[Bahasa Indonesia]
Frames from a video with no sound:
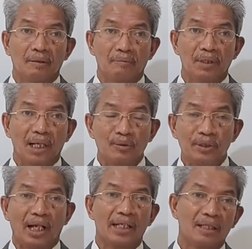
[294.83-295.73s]

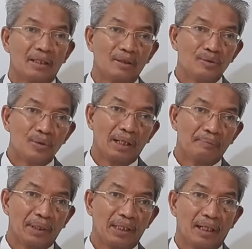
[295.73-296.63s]
Melalui ayat
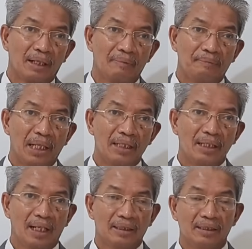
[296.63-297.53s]
renungan pada
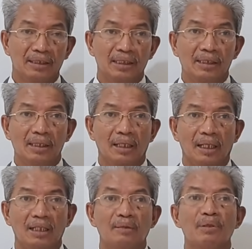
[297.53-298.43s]
pagi hari ini,
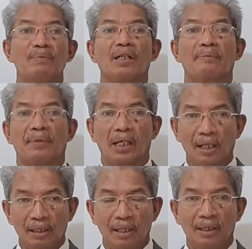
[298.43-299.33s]
ada beberapa
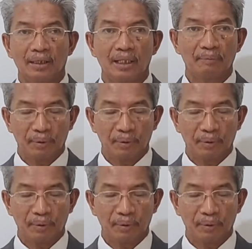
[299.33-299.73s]
hal yang